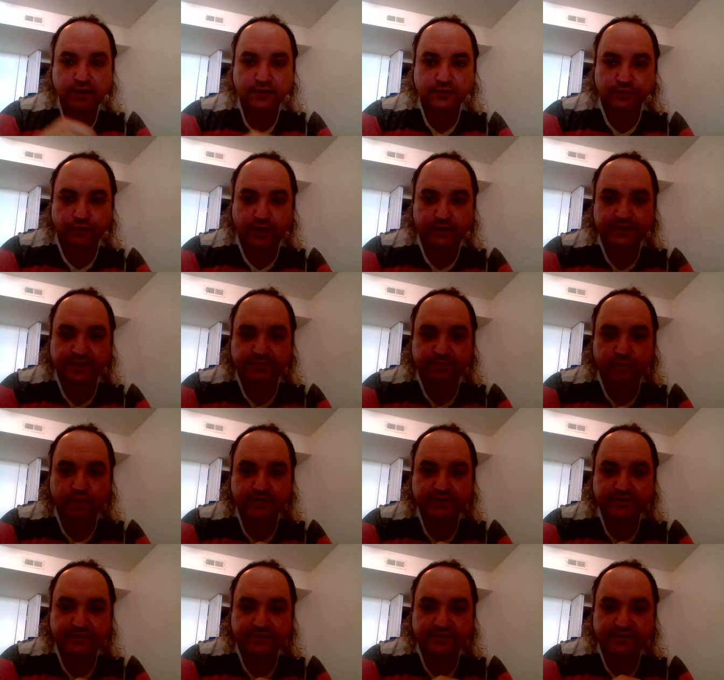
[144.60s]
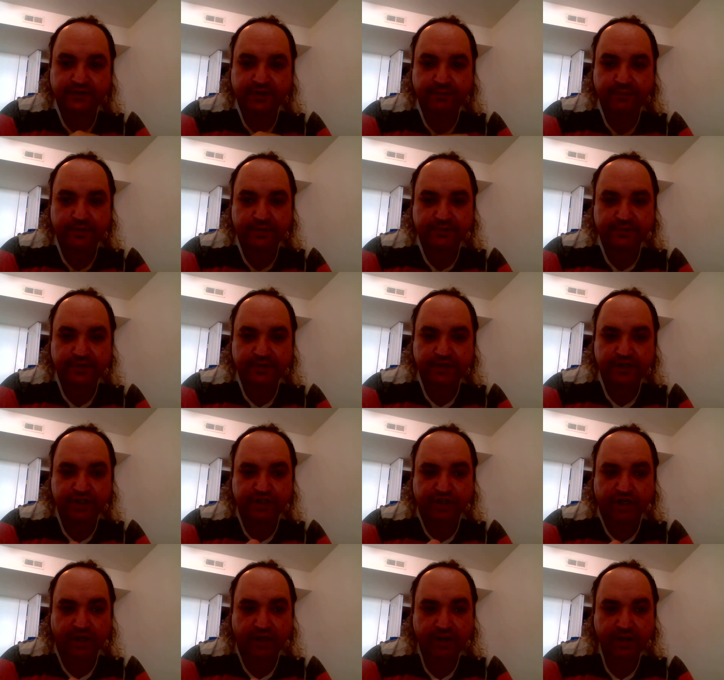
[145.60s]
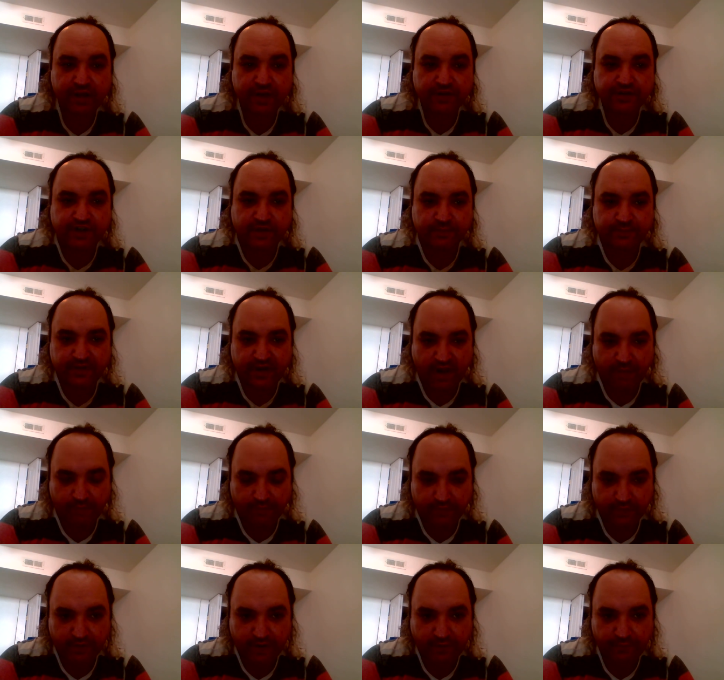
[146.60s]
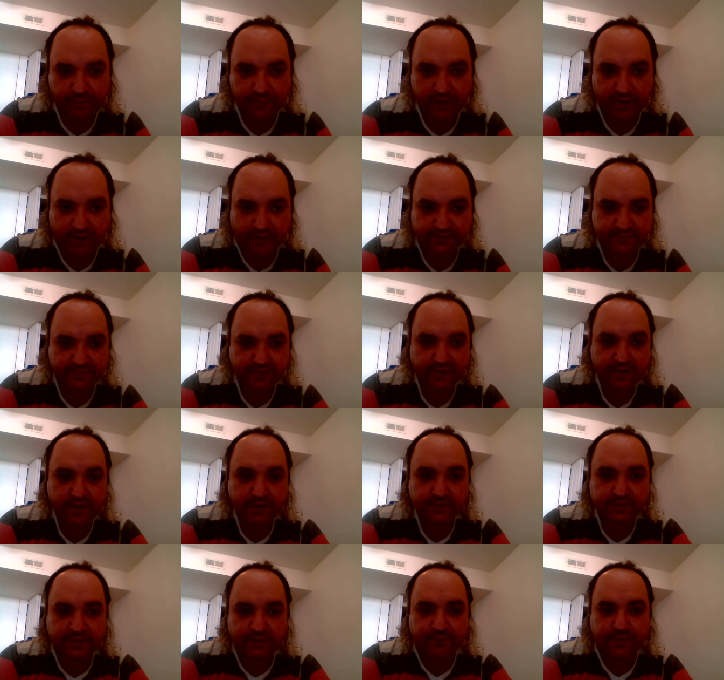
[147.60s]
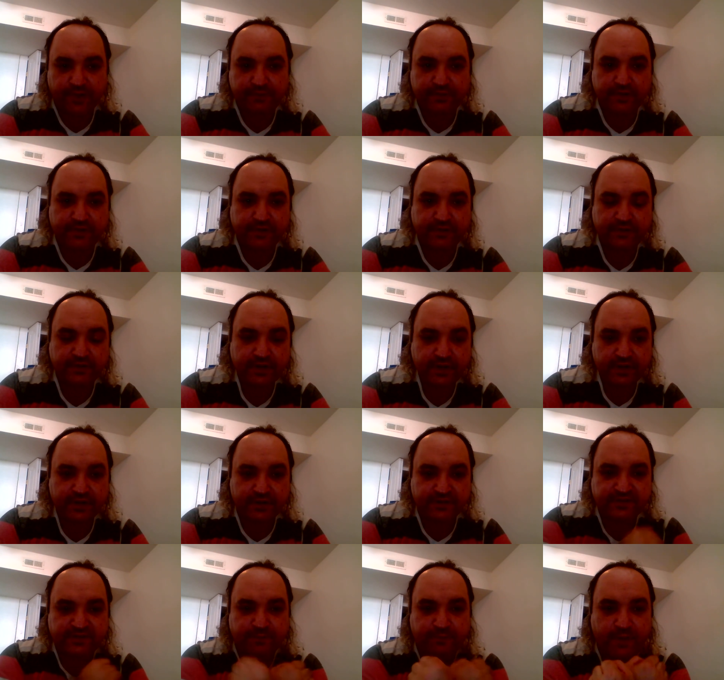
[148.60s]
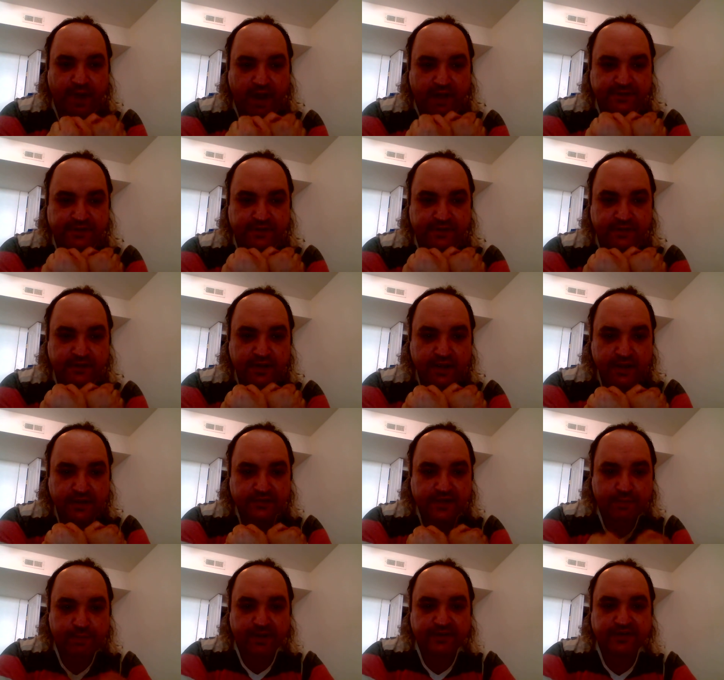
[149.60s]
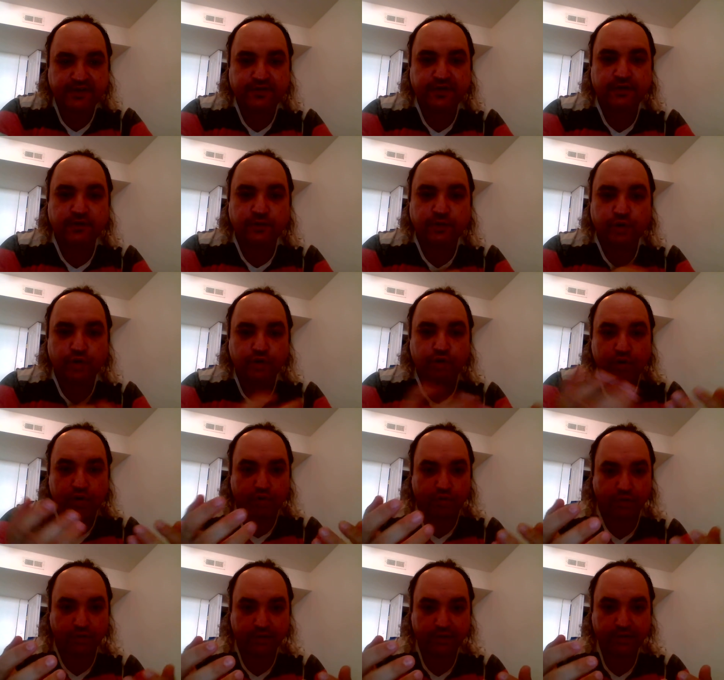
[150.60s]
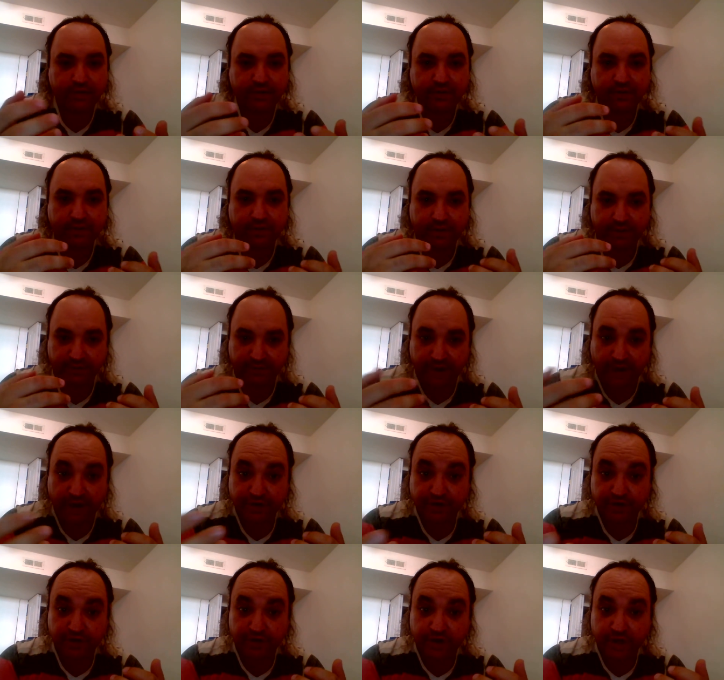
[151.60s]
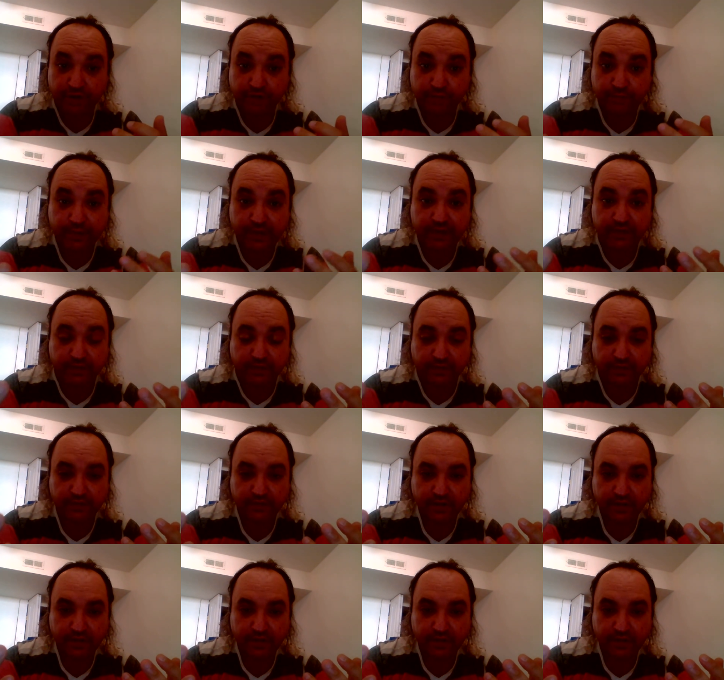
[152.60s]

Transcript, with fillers: но этот мост установил ты ниже, чем требовал рефлекс. Ты выведен и связан, ты посетил Луну. И даже ею был.